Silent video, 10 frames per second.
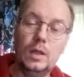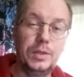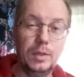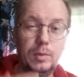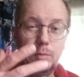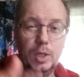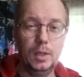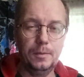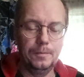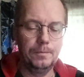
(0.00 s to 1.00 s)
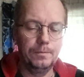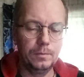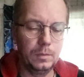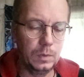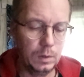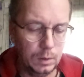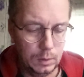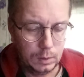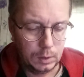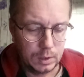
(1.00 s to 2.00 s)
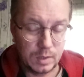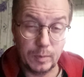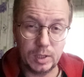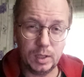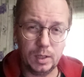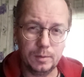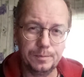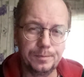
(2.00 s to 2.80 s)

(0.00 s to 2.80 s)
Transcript: Тем не менее. Смотри.